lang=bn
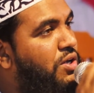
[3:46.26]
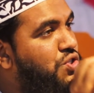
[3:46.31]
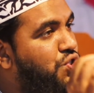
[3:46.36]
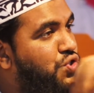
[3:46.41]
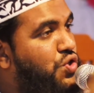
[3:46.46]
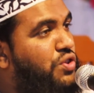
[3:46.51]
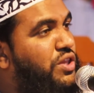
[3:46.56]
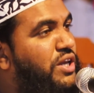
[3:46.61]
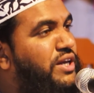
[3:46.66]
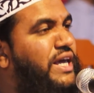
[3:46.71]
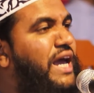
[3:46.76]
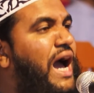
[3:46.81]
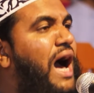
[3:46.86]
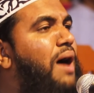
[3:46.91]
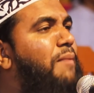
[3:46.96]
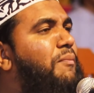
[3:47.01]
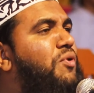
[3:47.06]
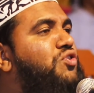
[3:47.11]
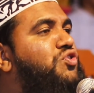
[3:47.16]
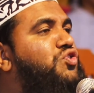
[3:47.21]
যদি
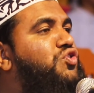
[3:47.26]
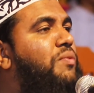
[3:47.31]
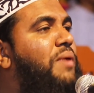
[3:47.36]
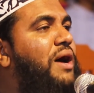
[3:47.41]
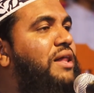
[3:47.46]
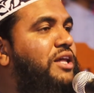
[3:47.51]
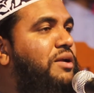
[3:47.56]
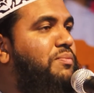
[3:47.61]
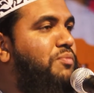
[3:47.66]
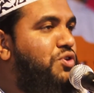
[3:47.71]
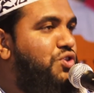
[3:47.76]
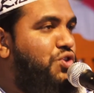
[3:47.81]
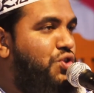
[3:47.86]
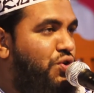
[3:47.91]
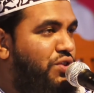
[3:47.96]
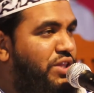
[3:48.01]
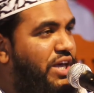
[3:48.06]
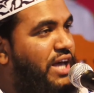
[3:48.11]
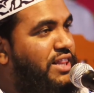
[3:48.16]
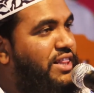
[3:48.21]
নিয়ামত তোমাদের মধ্য
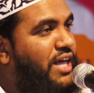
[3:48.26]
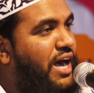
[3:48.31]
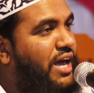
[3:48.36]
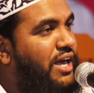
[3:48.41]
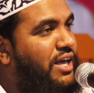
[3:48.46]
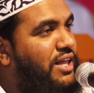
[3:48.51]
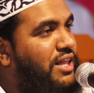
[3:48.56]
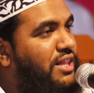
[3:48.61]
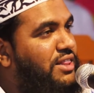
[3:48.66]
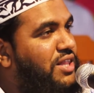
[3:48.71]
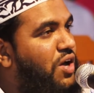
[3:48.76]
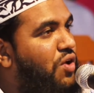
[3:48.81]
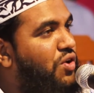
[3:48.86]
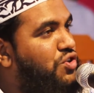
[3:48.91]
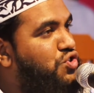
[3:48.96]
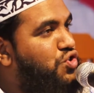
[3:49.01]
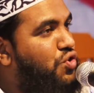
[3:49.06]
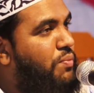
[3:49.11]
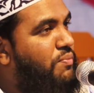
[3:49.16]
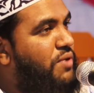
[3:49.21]
দিয়ে দেয় তাহলে
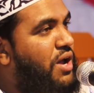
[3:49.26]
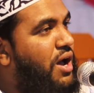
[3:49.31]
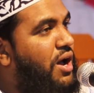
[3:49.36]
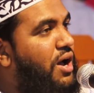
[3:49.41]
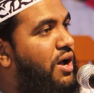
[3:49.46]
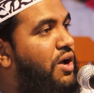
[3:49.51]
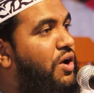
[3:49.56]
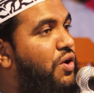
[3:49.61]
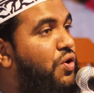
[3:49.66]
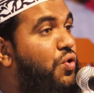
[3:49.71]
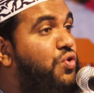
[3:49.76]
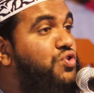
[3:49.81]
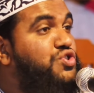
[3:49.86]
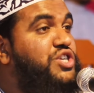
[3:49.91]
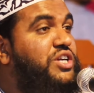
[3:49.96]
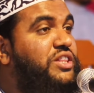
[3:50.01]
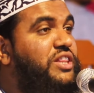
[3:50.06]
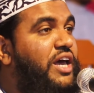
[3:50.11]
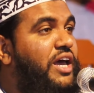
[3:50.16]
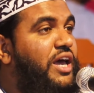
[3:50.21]
তোমরা
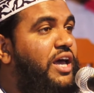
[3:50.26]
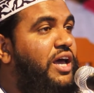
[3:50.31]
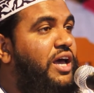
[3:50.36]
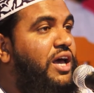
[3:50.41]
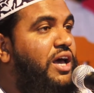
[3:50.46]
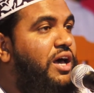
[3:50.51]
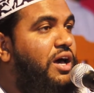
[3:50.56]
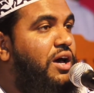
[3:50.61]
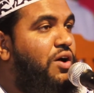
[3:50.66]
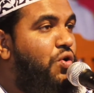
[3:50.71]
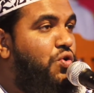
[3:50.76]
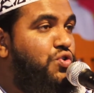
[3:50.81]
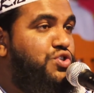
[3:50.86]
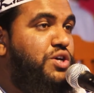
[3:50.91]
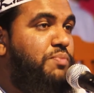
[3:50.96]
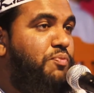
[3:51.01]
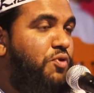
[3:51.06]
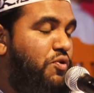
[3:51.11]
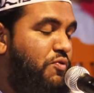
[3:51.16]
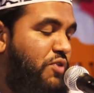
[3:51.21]
খুশিতে
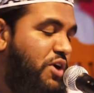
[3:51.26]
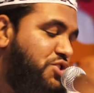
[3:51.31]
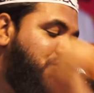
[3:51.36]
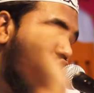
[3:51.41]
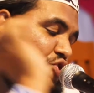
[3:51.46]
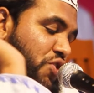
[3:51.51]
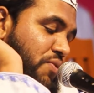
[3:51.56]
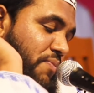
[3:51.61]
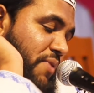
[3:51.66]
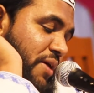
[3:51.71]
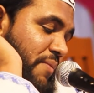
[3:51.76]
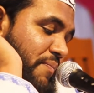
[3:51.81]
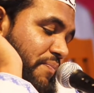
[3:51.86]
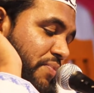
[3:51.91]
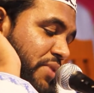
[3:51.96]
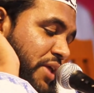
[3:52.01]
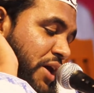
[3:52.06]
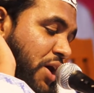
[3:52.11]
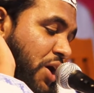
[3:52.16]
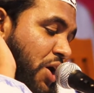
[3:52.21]
খুশি প্রকাশ করবা
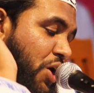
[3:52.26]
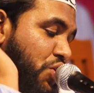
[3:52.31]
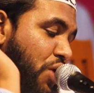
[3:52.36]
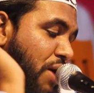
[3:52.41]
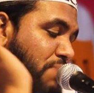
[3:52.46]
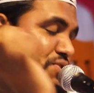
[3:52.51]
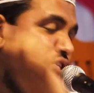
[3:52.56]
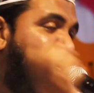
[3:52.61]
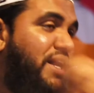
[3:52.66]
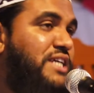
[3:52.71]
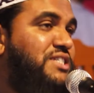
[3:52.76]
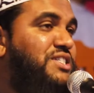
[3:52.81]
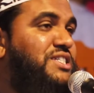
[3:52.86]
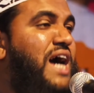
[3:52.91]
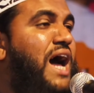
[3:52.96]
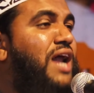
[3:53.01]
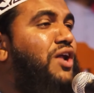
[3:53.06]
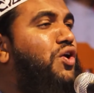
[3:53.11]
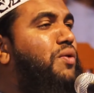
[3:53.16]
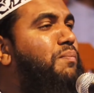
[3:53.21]
রমজানের
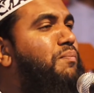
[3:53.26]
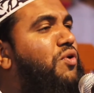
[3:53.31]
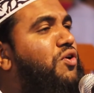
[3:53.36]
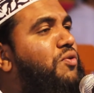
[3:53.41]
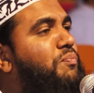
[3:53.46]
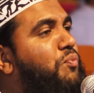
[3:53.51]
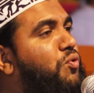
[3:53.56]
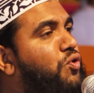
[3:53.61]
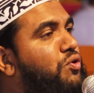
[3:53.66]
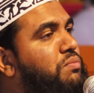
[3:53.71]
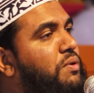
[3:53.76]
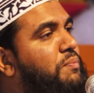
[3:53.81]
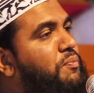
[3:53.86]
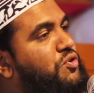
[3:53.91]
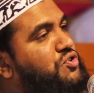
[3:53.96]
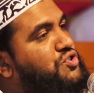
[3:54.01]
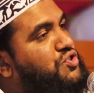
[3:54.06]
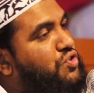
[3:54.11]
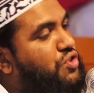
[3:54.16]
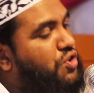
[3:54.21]
চার নম্বর পূর্ব
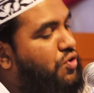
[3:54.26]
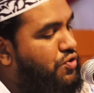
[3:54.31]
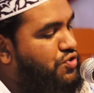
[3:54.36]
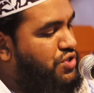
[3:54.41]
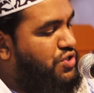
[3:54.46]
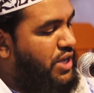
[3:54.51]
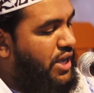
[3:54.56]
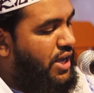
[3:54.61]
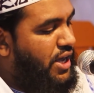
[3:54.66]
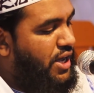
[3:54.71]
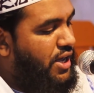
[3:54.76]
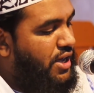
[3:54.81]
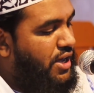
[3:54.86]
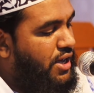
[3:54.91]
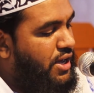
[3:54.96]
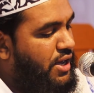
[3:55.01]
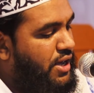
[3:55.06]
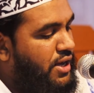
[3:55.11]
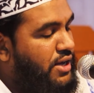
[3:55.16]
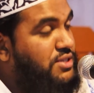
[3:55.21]
প্রস্তুতি হচ্ছে
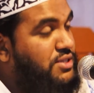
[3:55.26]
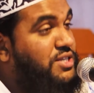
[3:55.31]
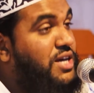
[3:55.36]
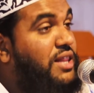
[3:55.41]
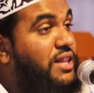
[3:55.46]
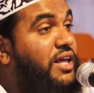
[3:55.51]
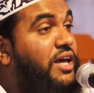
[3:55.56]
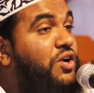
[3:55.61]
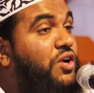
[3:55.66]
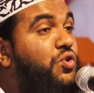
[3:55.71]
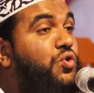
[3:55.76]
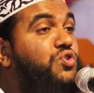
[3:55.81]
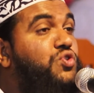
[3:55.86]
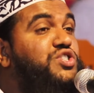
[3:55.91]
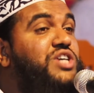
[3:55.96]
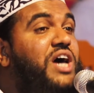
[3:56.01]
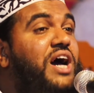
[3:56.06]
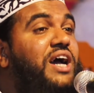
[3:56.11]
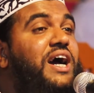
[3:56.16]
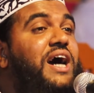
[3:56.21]
যাদের
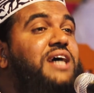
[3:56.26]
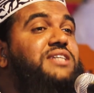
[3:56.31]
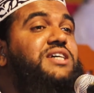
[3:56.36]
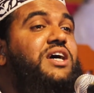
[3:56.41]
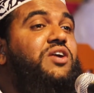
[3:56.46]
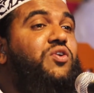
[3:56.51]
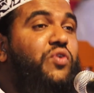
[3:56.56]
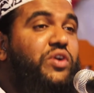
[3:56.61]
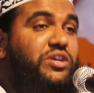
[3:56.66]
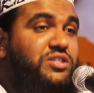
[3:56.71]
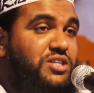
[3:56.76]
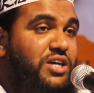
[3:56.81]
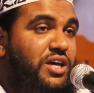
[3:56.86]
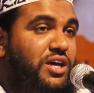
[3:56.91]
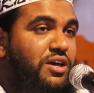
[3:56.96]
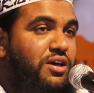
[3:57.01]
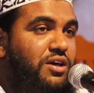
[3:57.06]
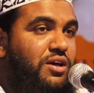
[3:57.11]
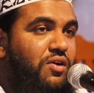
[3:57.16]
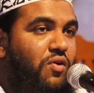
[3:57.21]
রোজা কাজা রয়েছে
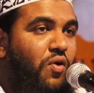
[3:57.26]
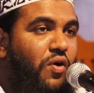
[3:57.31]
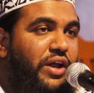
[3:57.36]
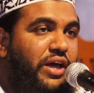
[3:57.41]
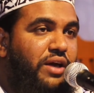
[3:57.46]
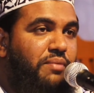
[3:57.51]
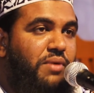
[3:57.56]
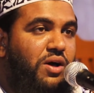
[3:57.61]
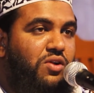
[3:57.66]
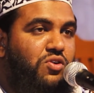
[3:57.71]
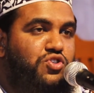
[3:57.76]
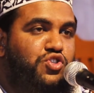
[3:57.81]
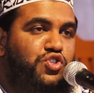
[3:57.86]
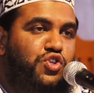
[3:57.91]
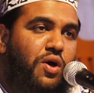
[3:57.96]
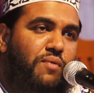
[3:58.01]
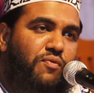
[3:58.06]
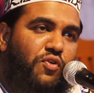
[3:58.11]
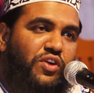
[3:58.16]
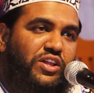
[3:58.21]
অনেক মানুষ
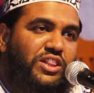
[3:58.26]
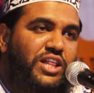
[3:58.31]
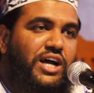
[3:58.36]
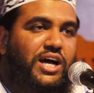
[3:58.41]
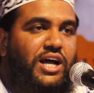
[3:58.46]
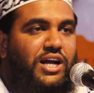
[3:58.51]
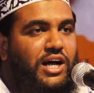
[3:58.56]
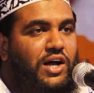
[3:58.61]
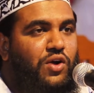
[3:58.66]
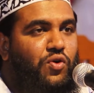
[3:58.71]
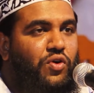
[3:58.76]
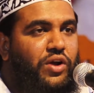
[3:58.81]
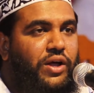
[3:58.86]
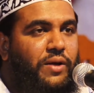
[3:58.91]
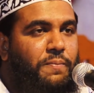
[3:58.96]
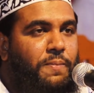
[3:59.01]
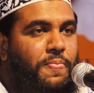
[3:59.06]
সফরে থাকার কারণে